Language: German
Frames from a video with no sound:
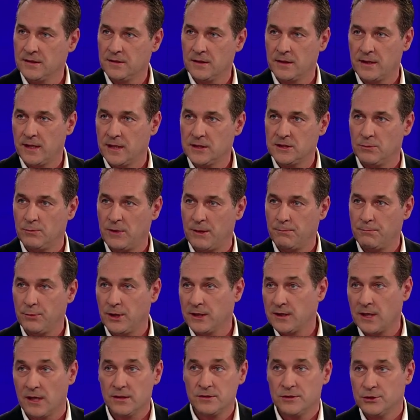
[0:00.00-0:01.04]
Da geht es um ein
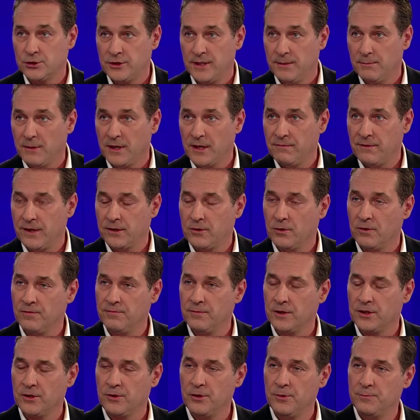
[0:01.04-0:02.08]
paar tausend Stimmen in
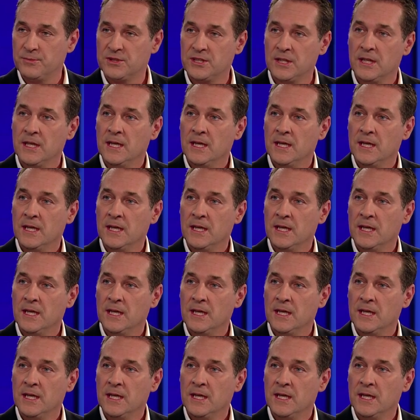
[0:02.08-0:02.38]
Weidhofen an der Yps,